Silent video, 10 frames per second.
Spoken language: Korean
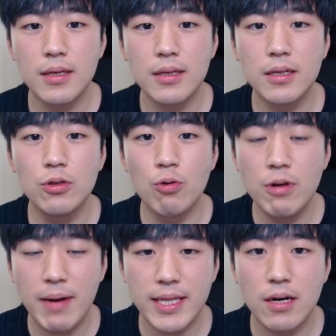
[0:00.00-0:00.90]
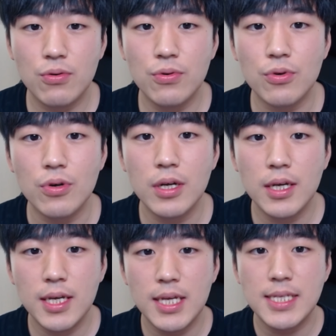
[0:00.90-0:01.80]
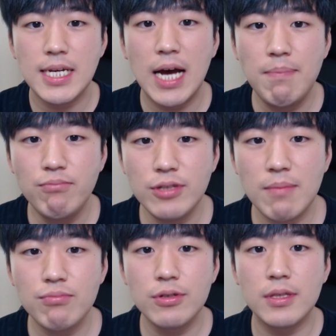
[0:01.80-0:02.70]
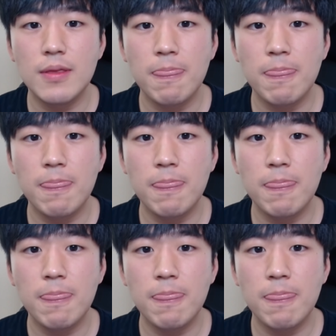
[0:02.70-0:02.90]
그 도움을 받았고 제가 한 분 한분